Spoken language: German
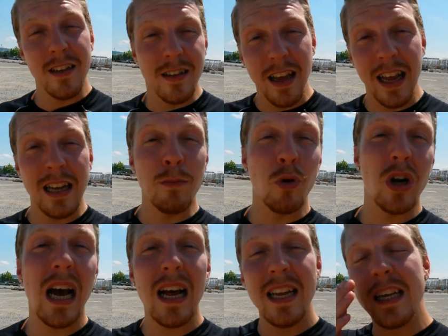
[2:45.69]
er
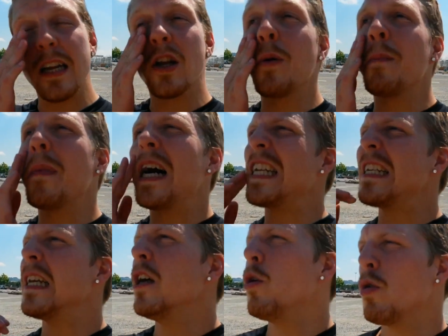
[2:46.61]
Limonade genommen hat
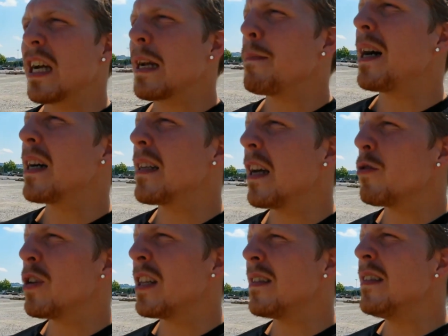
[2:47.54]
oder gemacht hat und
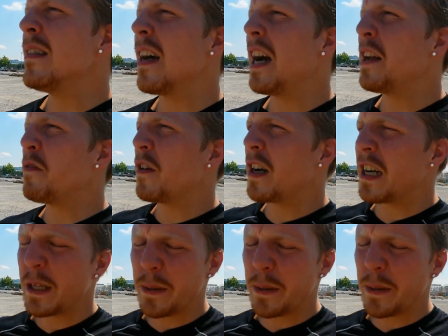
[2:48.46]
dann sind sie einfach